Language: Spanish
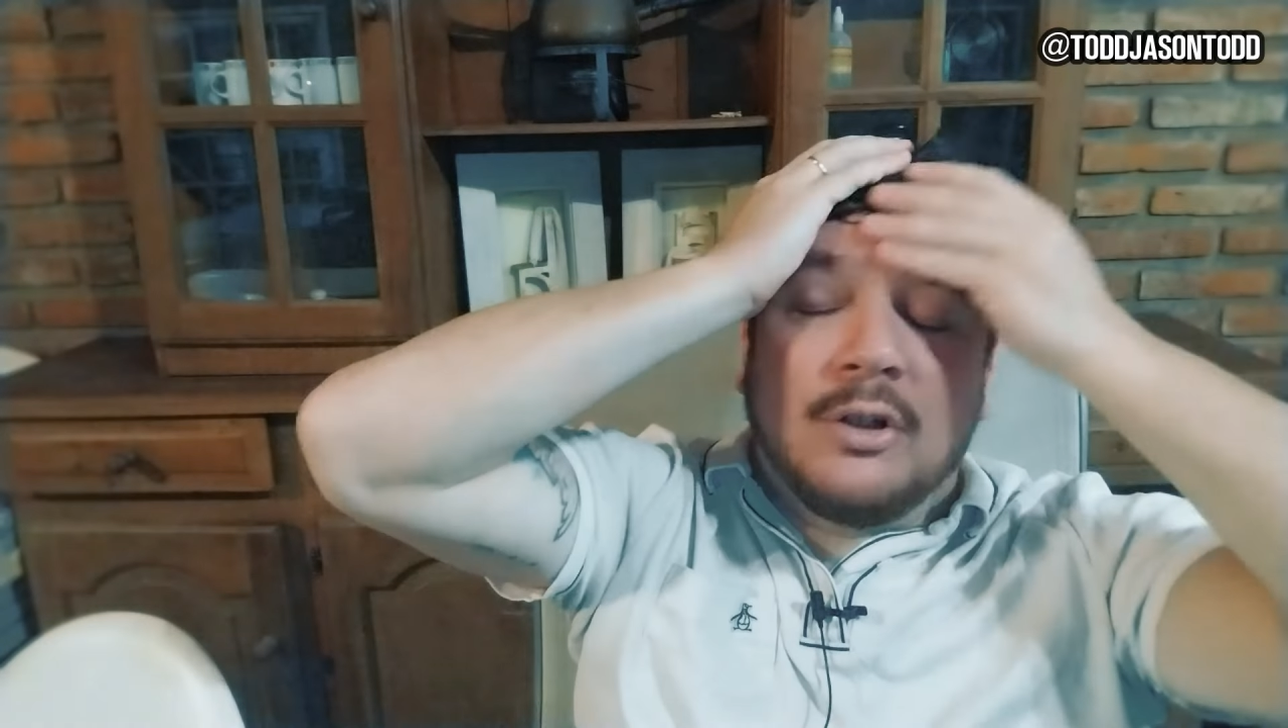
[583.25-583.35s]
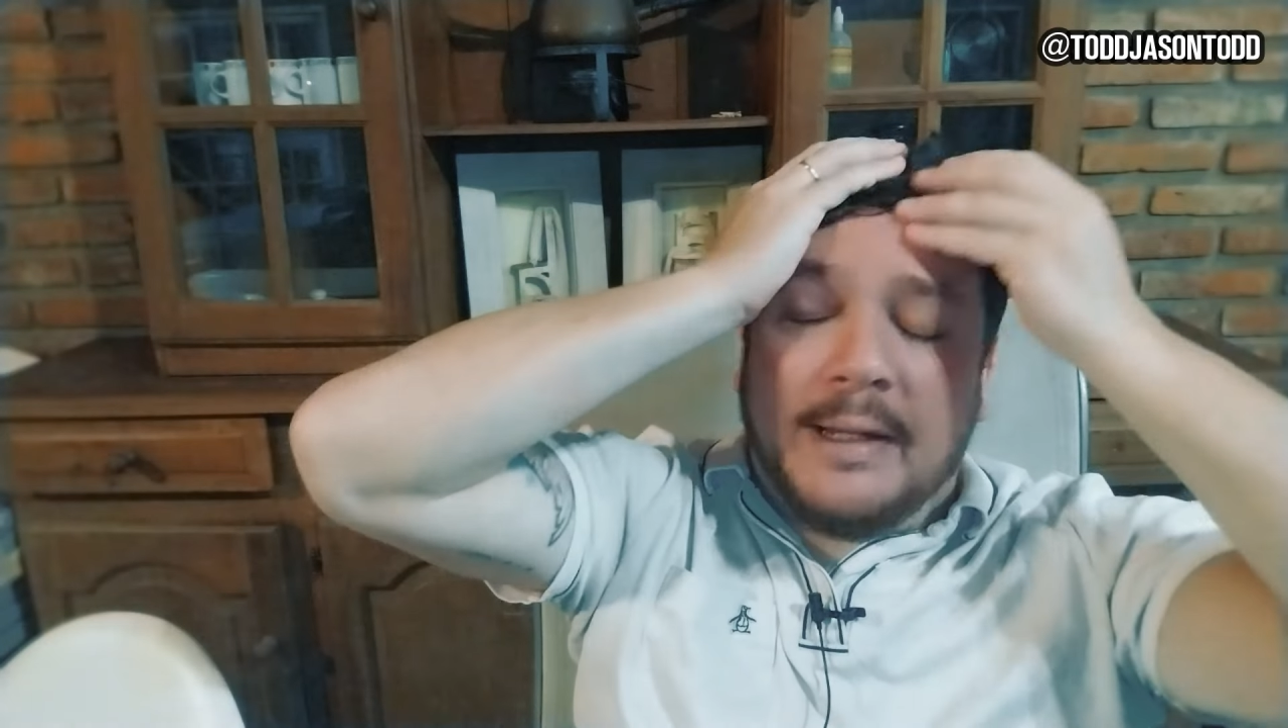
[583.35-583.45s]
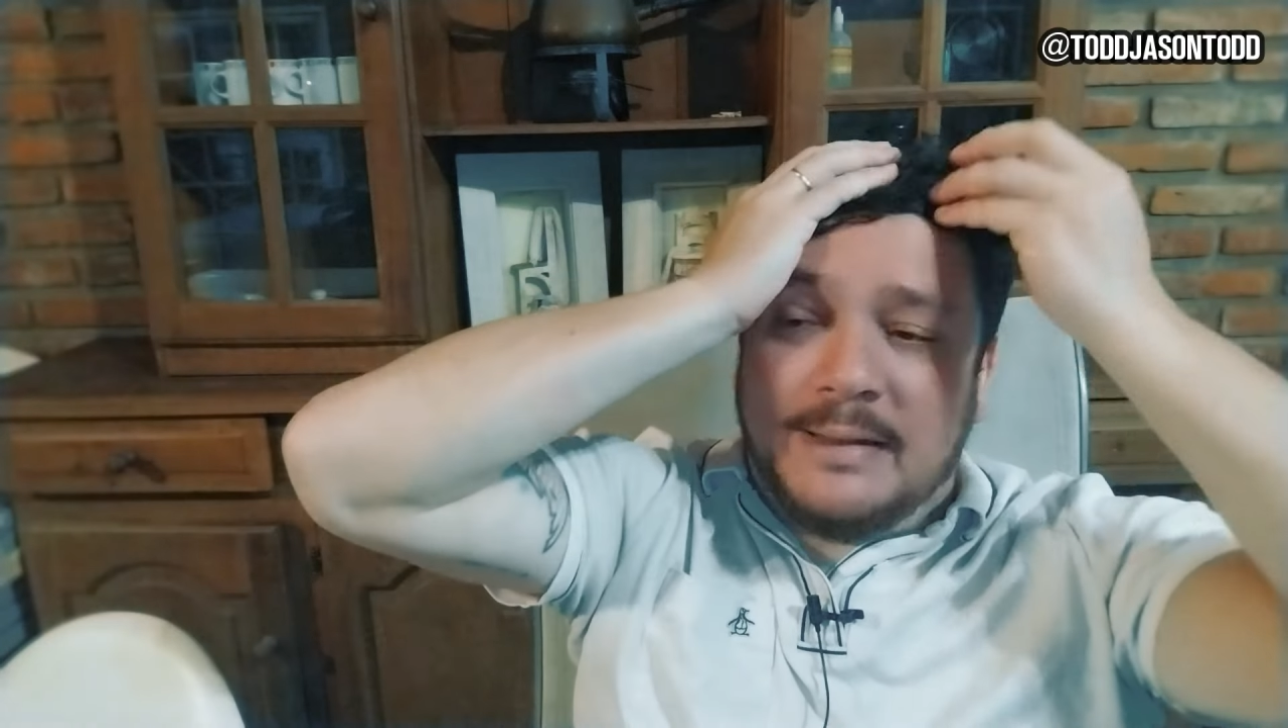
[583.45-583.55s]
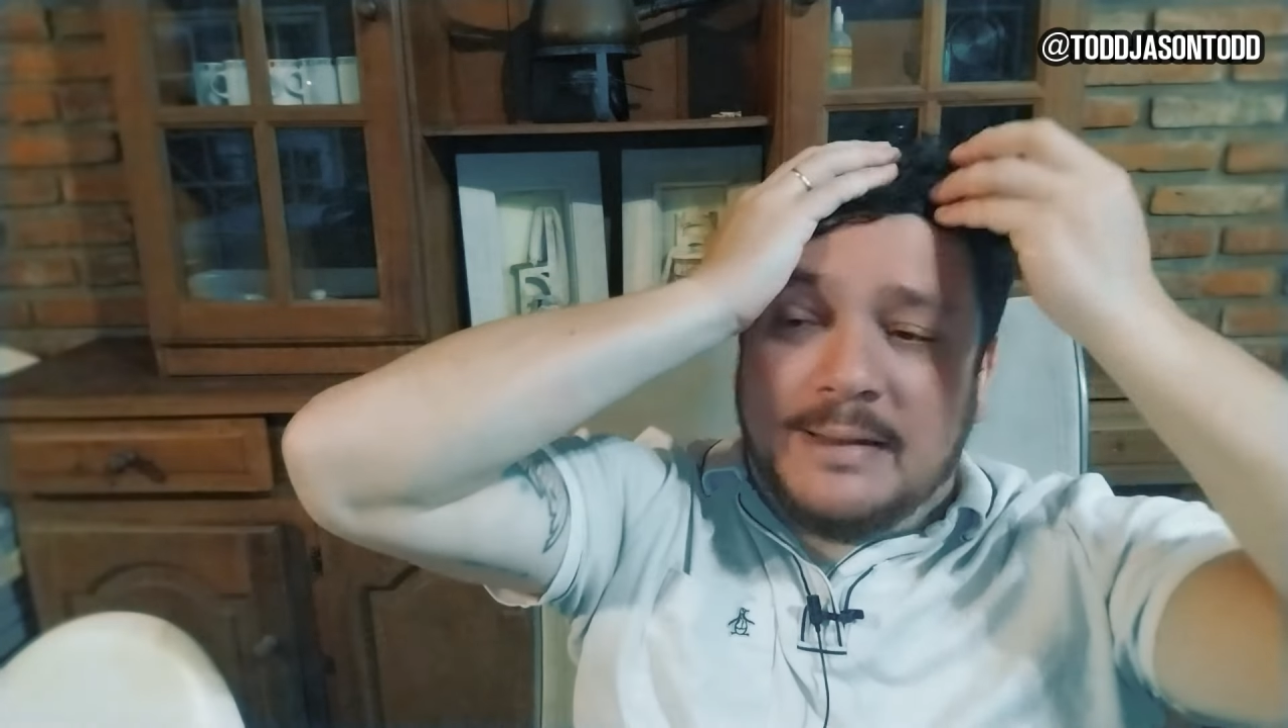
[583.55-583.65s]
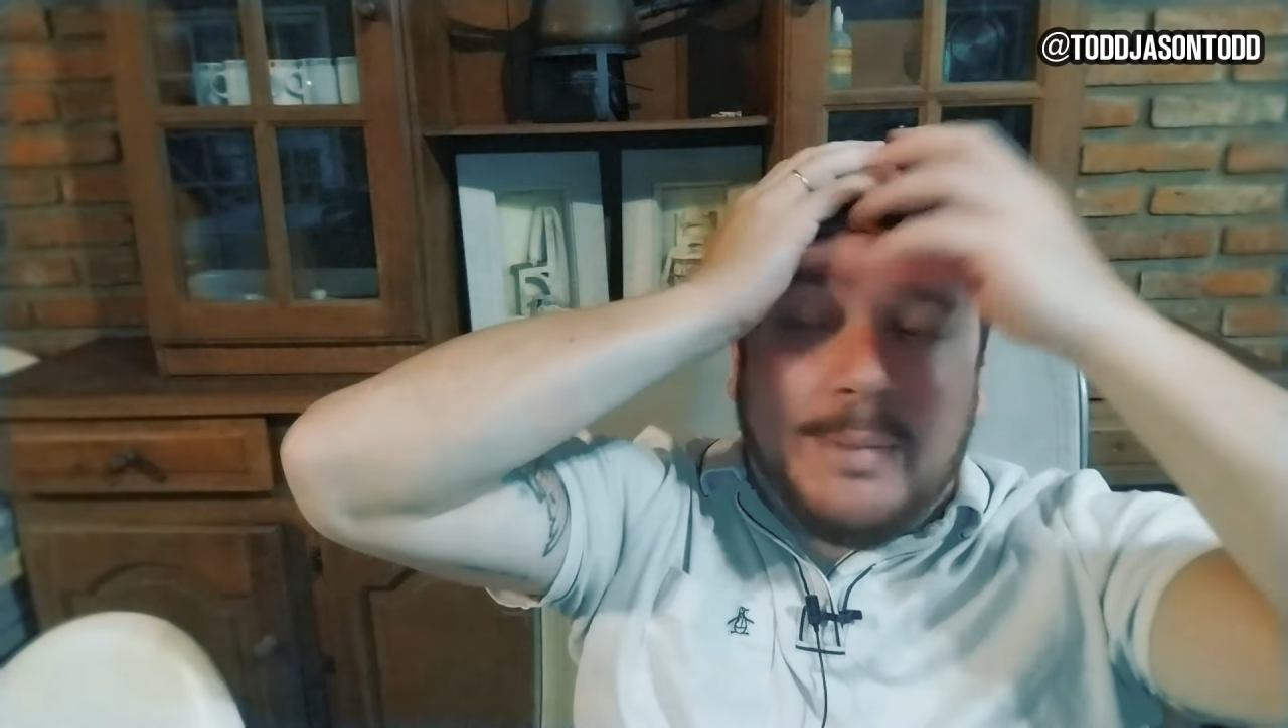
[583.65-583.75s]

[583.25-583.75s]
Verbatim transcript: ¿qué está